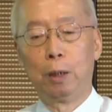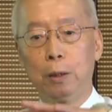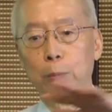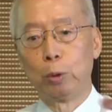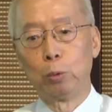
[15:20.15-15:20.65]
那么
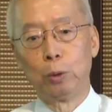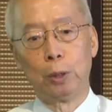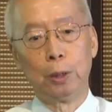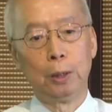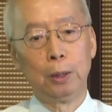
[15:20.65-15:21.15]
多的
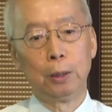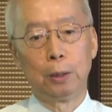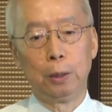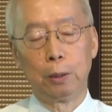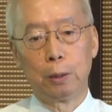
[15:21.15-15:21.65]
几
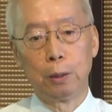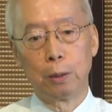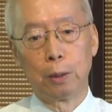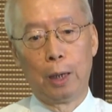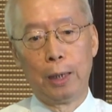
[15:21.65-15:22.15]
的
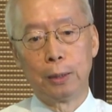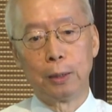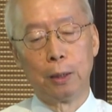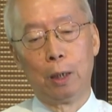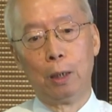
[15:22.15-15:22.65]
孩子啊，